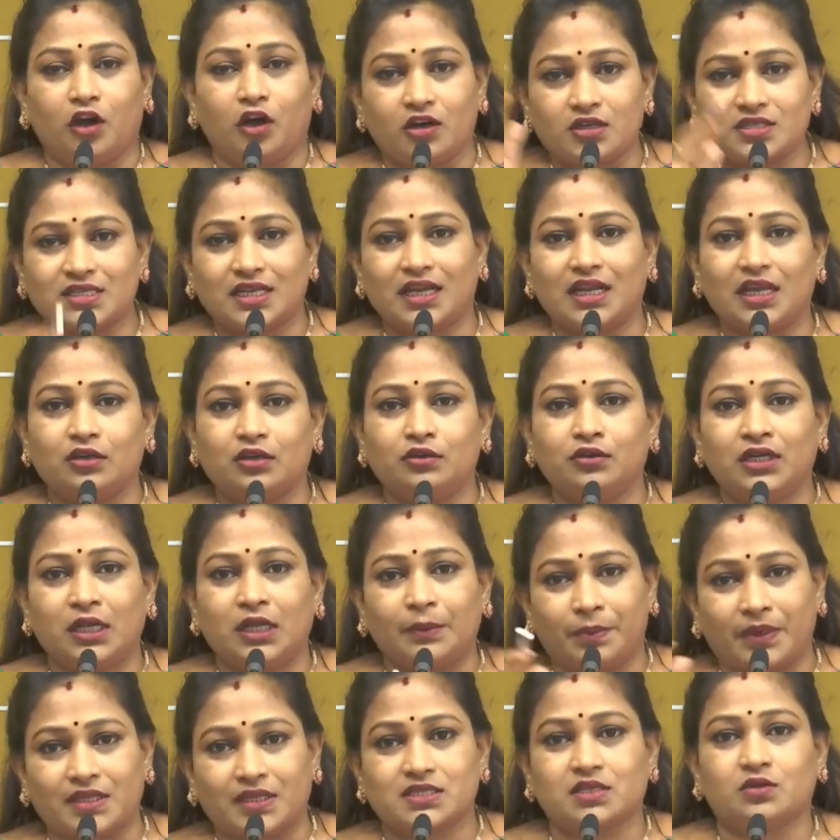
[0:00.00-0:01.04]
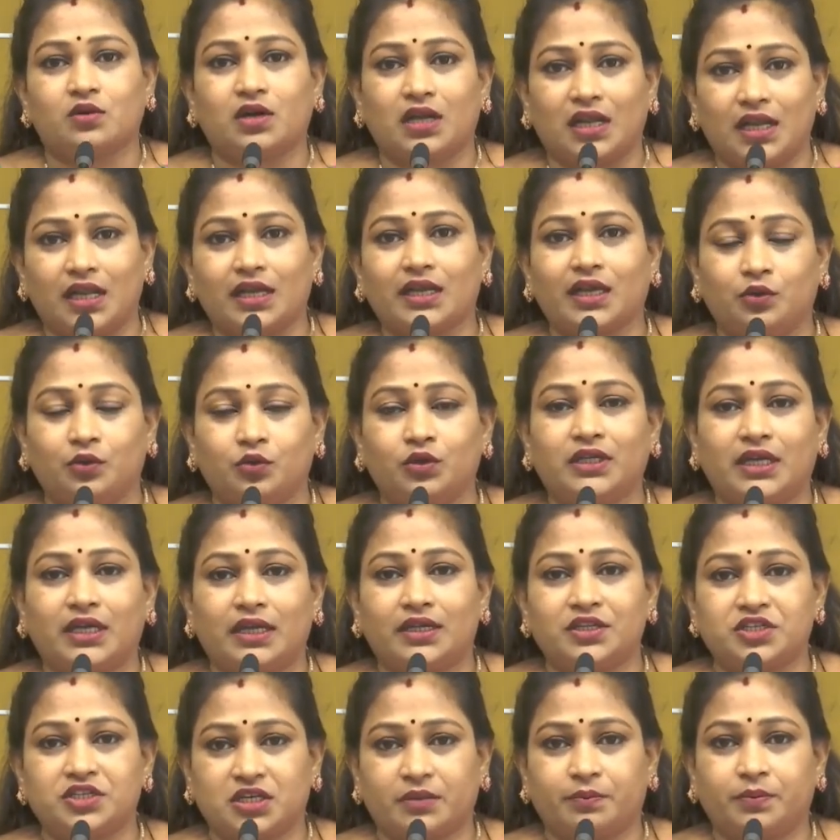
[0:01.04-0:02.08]
రాజు ఎలాగుంటే ప్రజలు కూడా అలాగే
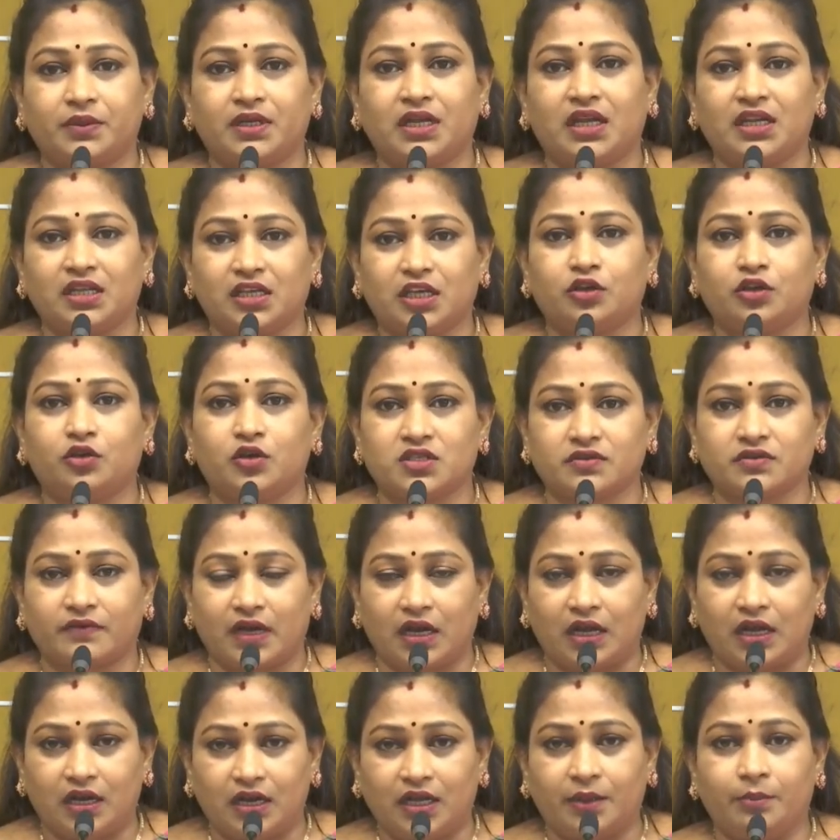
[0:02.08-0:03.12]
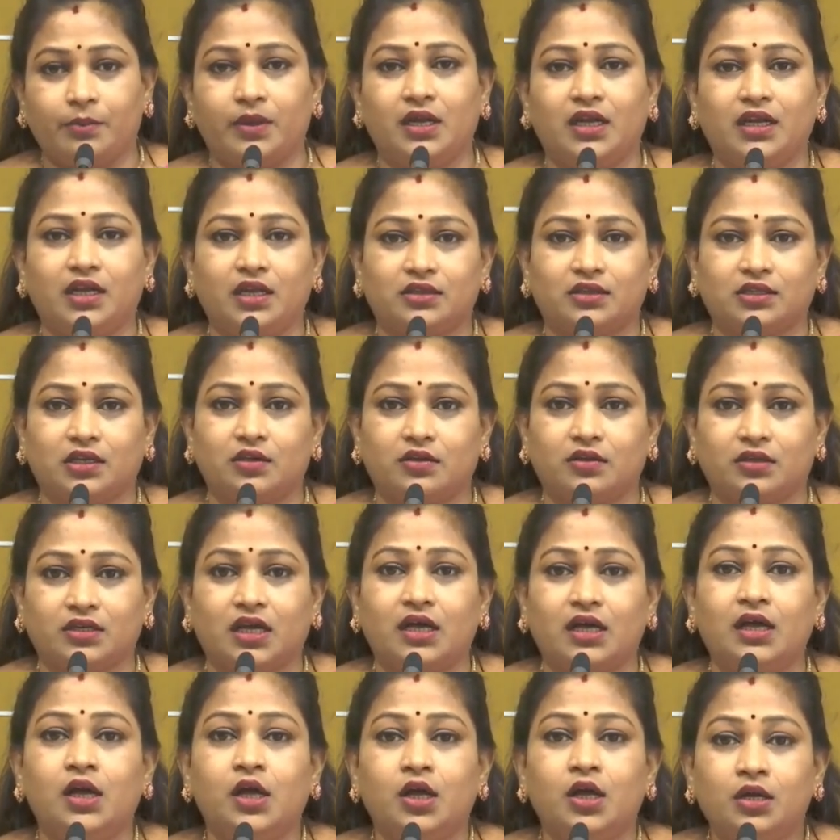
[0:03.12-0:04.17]
ఉంటారని చెప్పడానికి ఈరోజు వాళ్ళ ఎమ్మెల్యేల
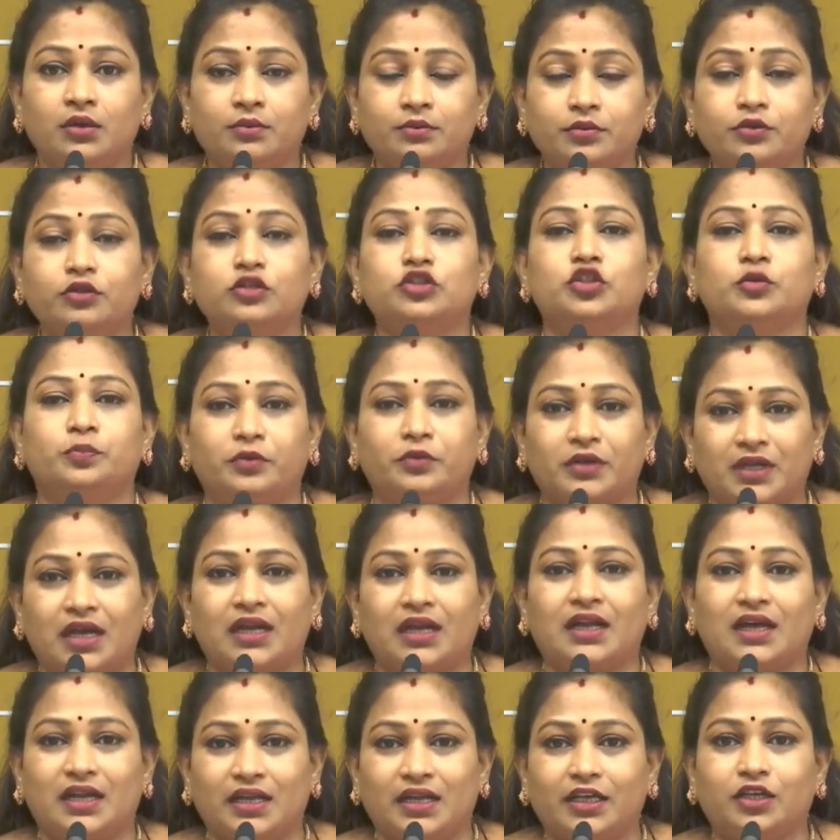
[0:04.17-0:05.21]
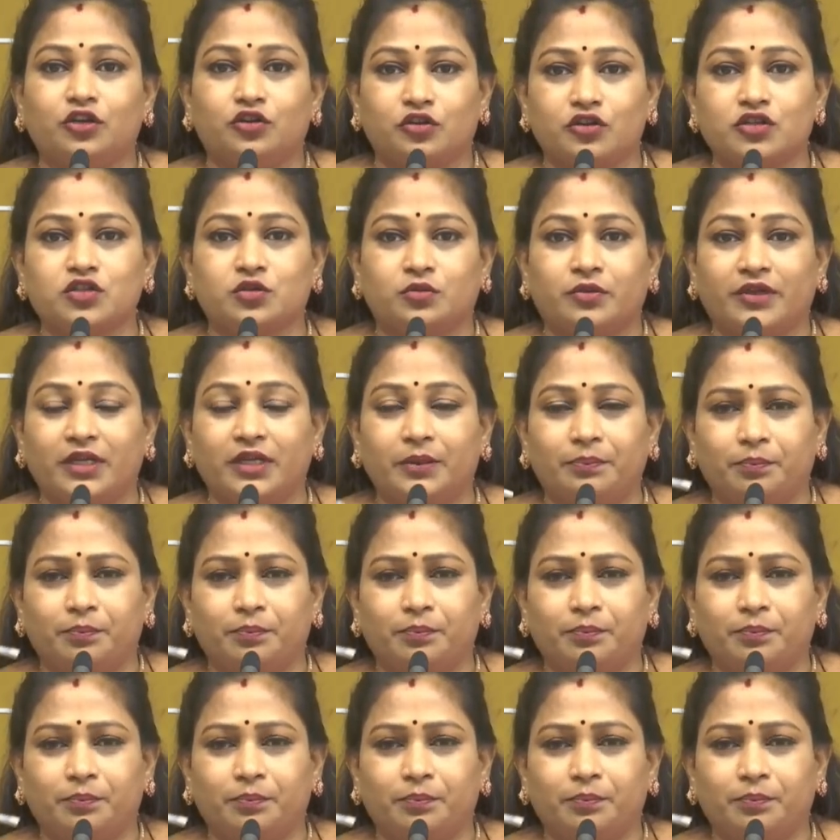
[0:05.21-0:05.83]
తాలూకా బూతు పురాణాలే ఈరోజు